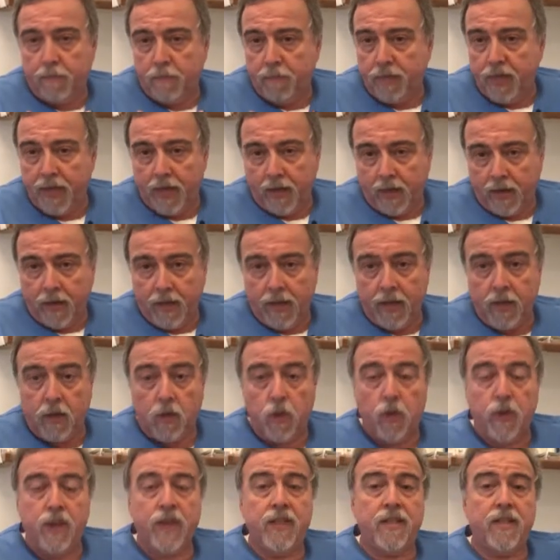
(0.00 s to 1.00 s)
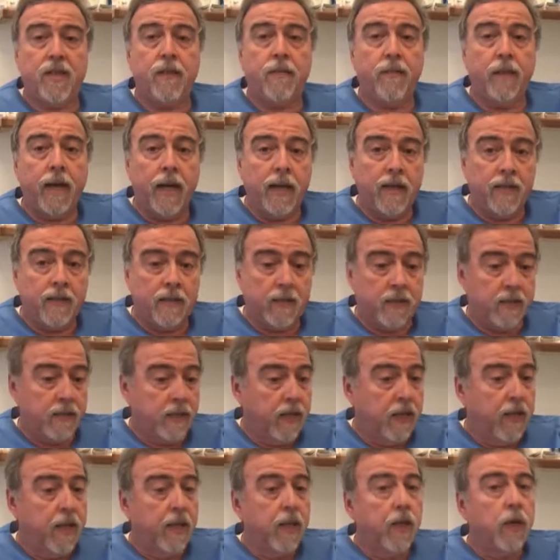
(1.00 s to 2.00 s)
piernas con esas
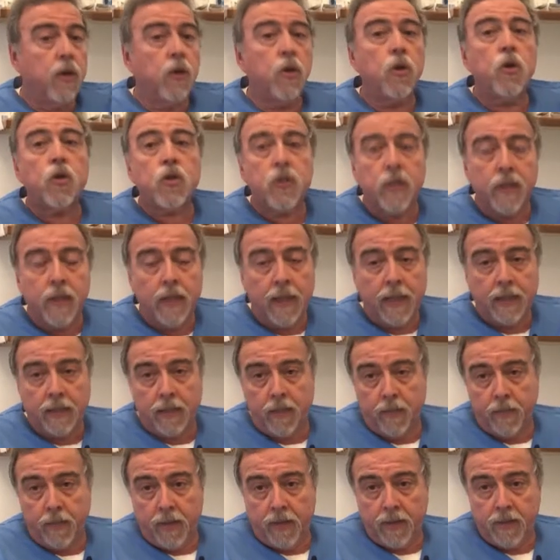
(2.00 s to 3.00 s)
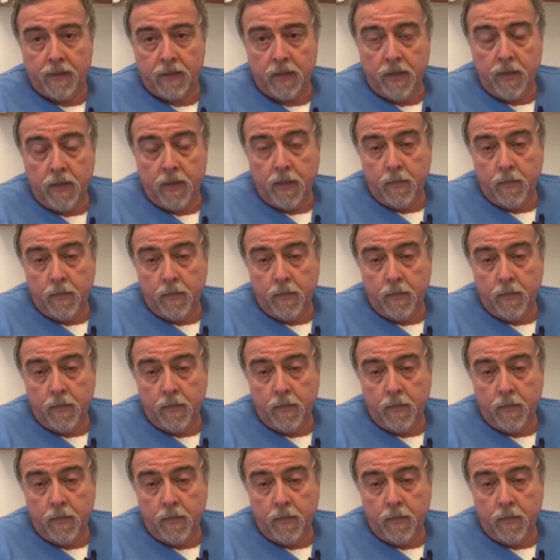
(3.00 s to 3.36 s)
varices no se dilaten más.